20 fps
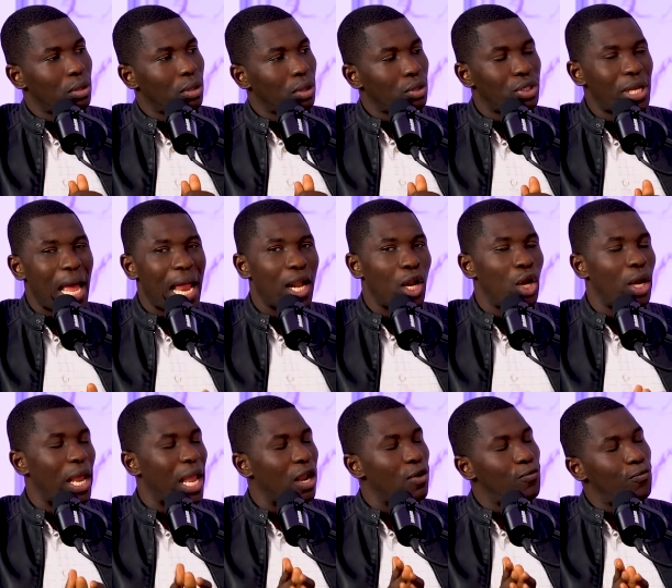O sea,
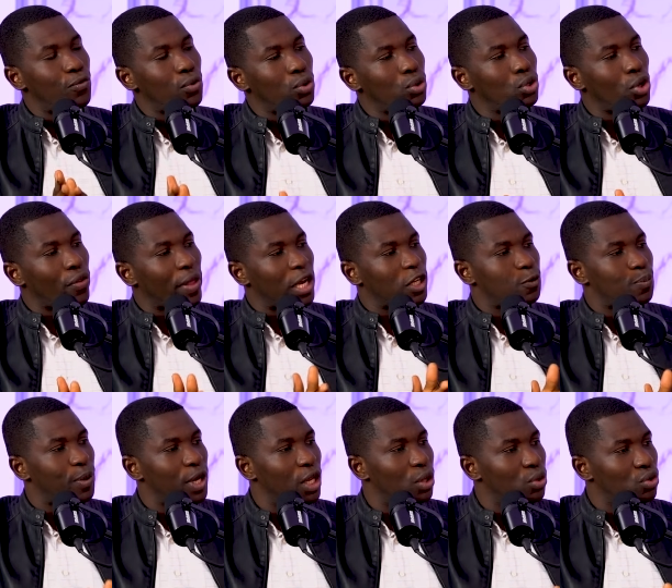el fruto del
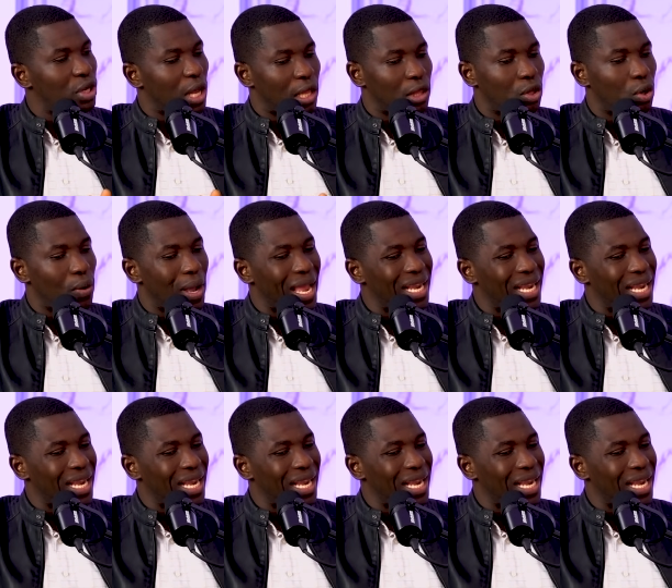Espíritu Santo